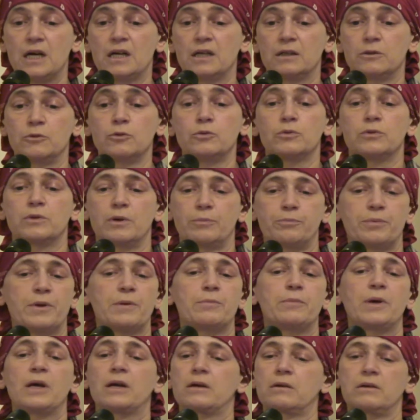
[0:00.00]
Ну,
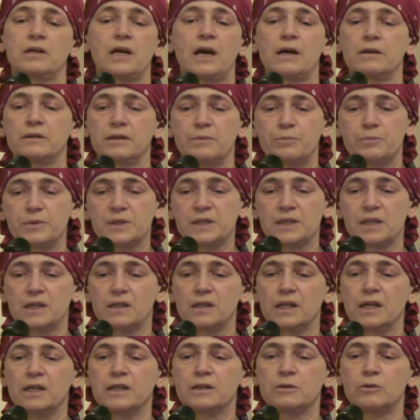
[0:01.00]
например, я
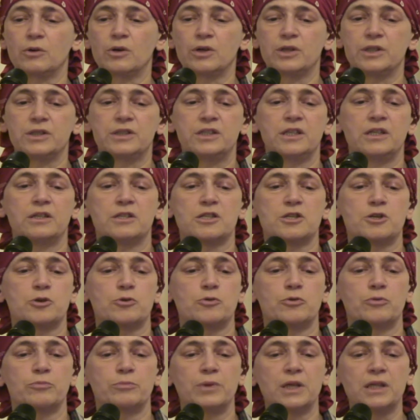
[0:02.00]
написала, и только
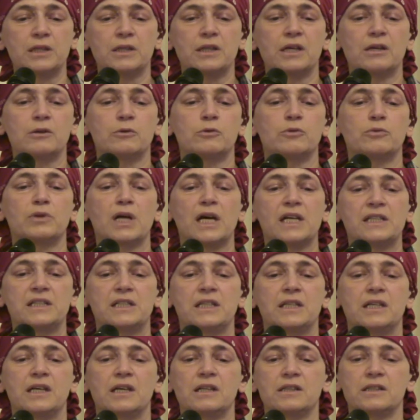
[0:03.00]
денежку медной луна
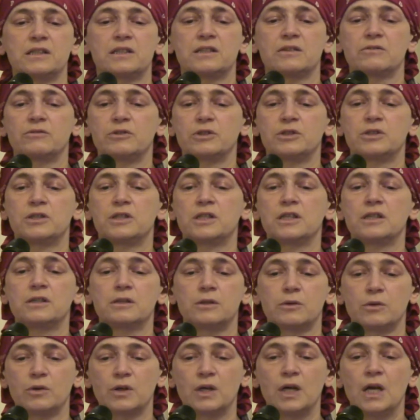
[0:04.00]
сияла сквозь
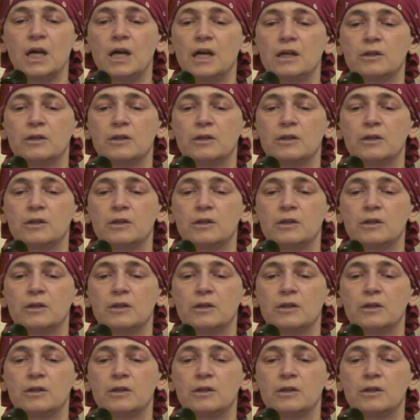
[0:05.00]
стекло.